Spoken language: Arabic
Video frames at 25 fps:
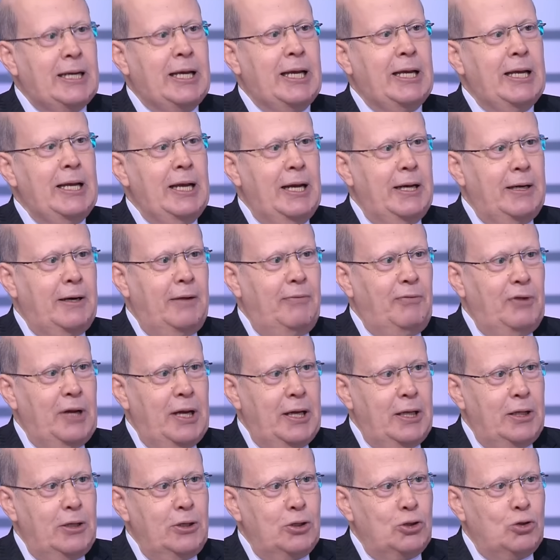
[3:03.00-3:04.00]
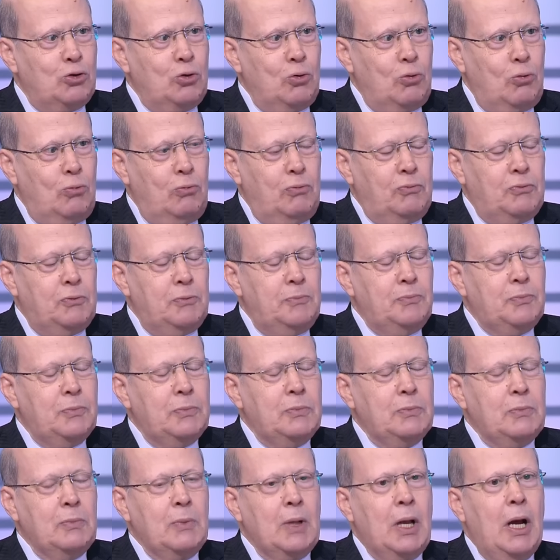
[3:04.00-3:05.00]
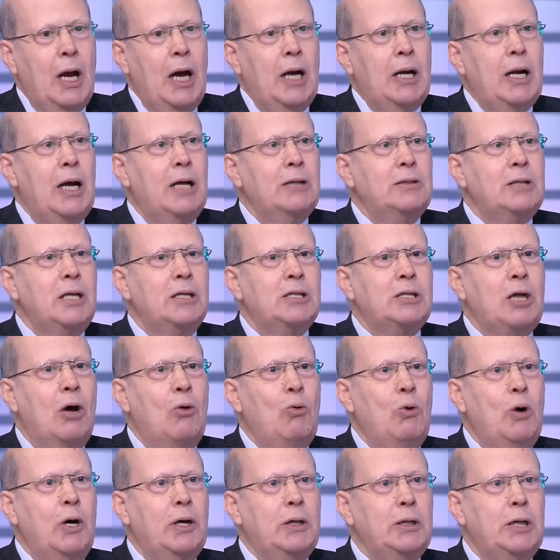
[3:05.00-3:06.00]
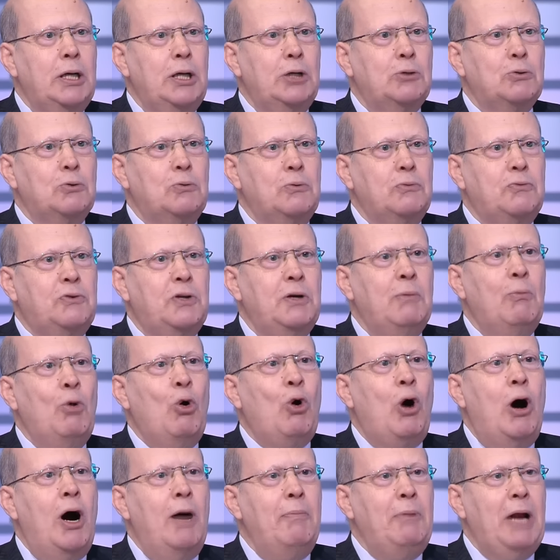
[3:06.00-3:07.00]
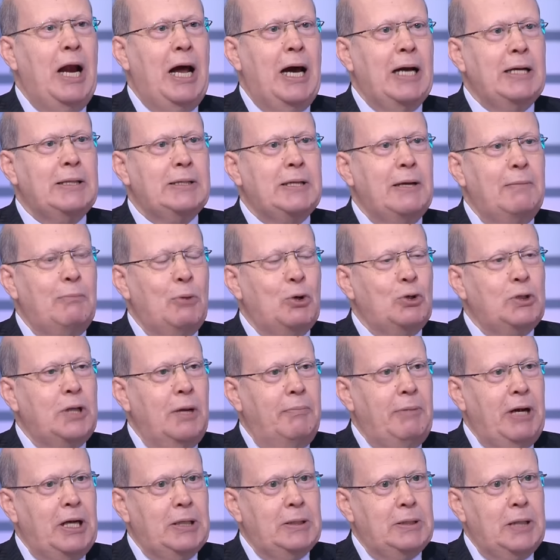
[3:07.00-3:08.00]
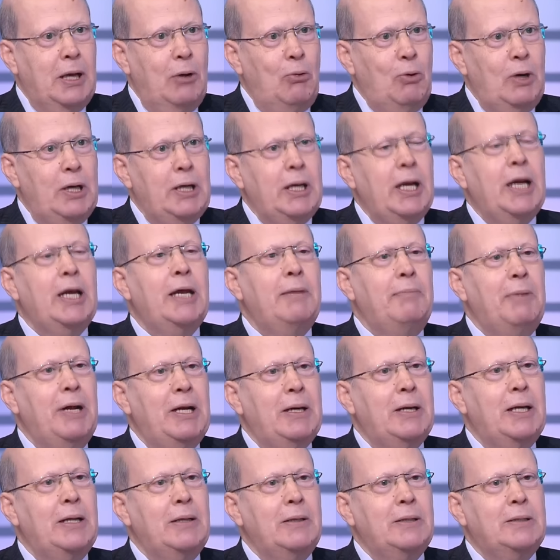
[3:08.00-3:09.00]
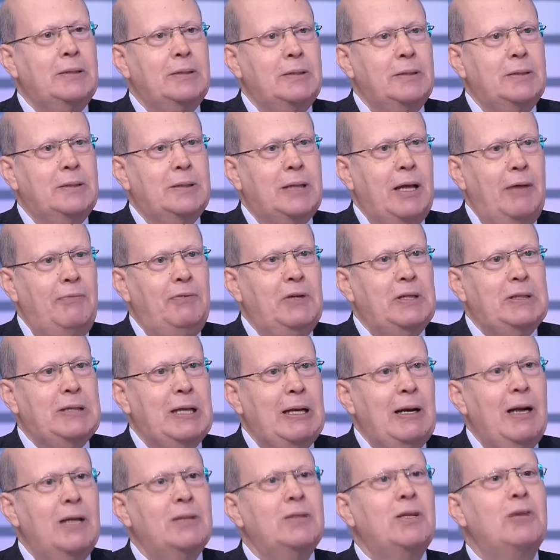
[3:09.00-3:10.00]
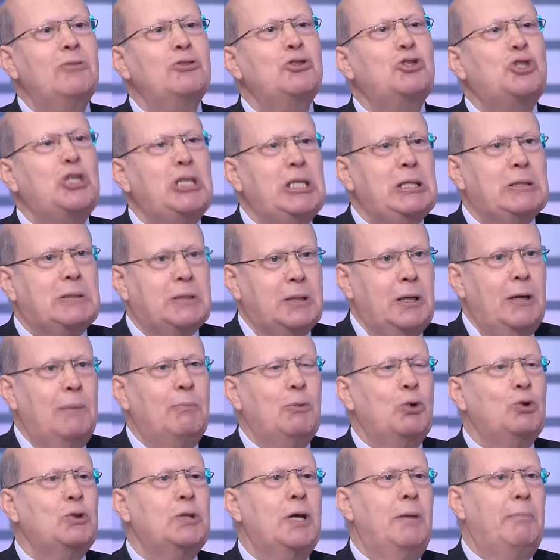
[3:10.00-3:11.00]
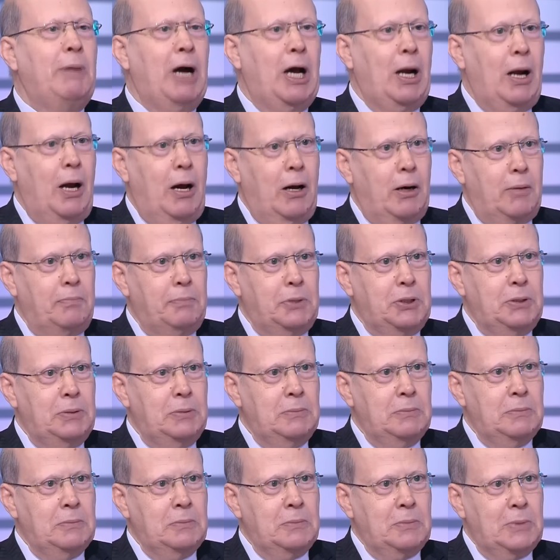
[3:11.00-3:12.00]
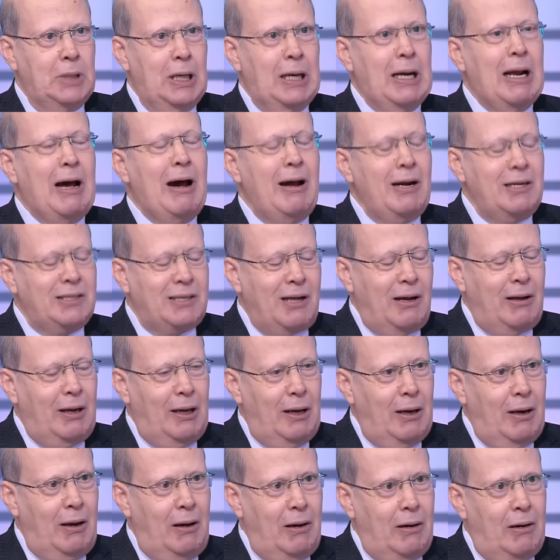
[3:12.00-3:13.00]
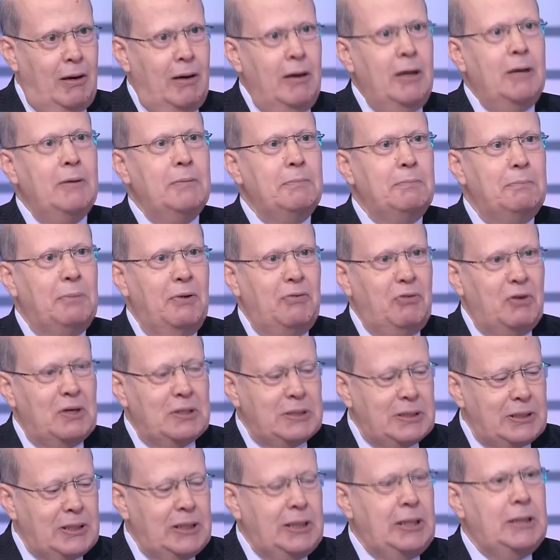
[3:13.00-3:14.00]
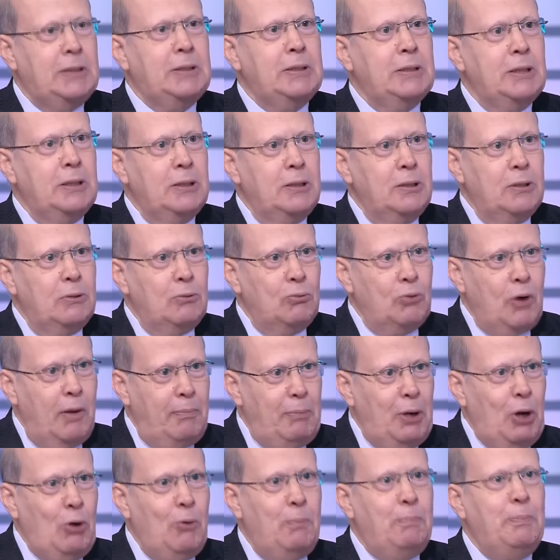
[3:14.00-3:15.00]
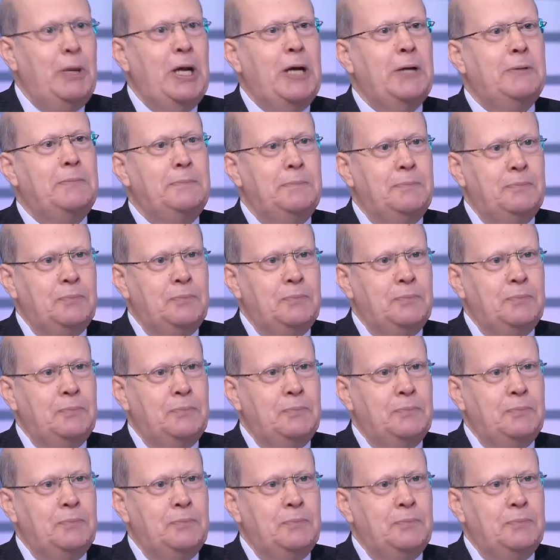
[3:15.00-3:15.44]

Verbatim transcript: خيانة في هذه الظروف أنا أتصور أنه في مقابل عجز المجتمع الدولي يجب أن نلتفت إلى تنشيط المجتمع العربي اللي ألصق علاقة بفلسطين وبلبنان